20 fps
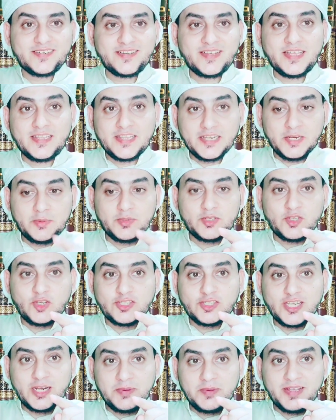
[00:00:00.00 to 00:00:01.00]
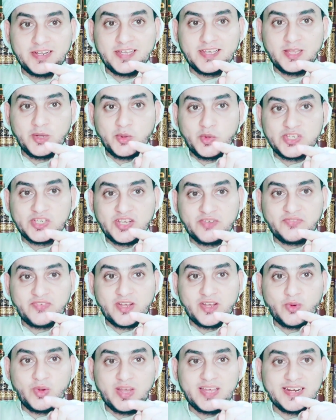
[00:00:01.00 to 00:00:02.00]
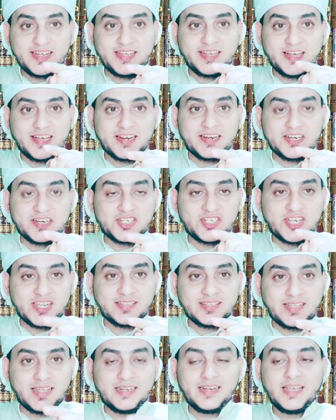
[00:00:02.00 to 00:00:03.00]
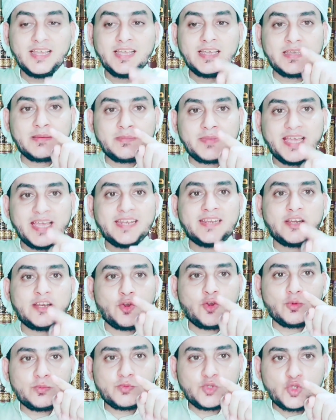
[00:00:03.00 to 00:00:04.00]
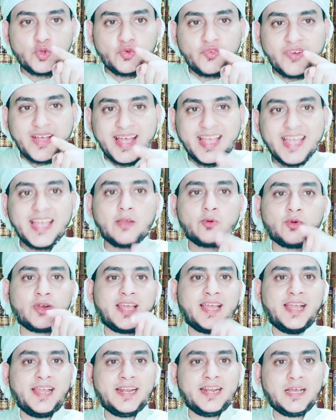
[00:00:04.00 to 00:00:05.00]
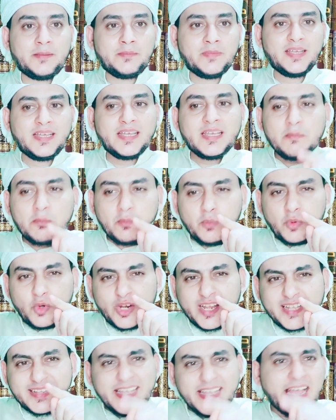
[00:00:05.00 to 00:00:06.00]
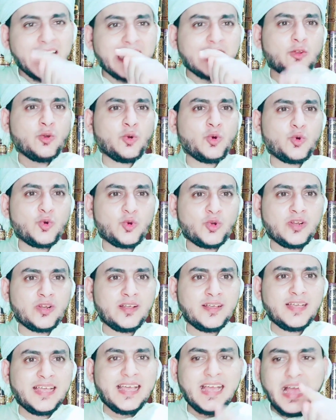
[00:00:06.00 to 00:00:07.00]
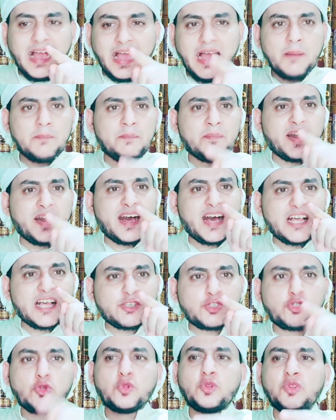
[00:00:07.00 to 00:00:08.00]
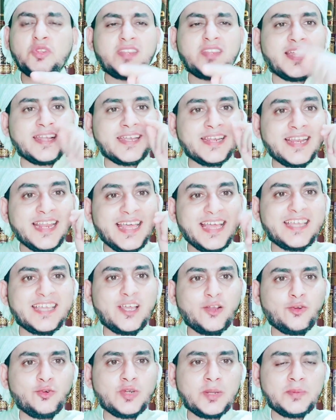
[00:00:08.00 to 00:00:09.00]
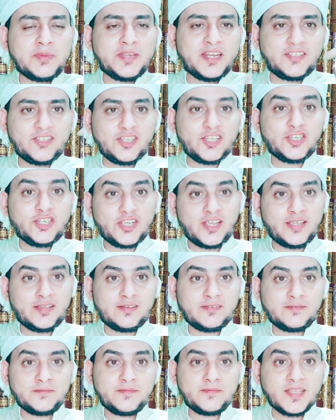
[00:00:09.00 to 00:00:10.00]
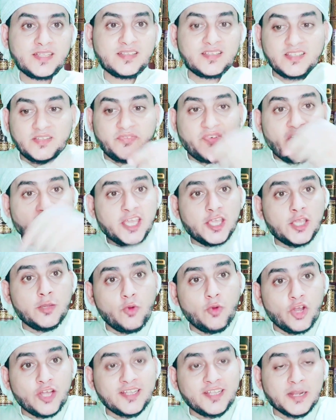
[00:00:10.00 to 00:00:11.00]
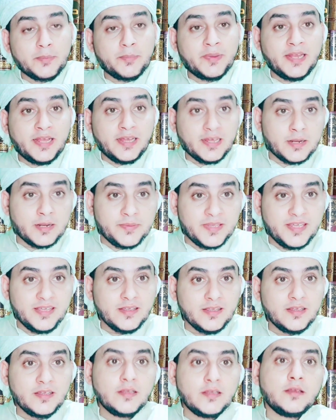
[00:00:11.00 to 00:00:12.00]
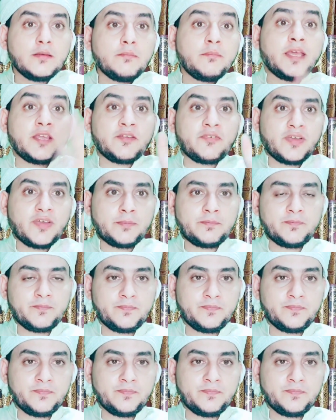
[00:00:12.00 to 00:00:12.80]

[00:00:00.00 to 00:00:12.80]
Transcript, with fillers: هذا النبي صلى الله عليه وسلم هكذا وصف خوارج قرن الشيطان بأنهم سفهاء الأحلام بلداء العقول حمقى سذج لا يعون من الدين شيء تفهموا قدك بالعربي ما يفهم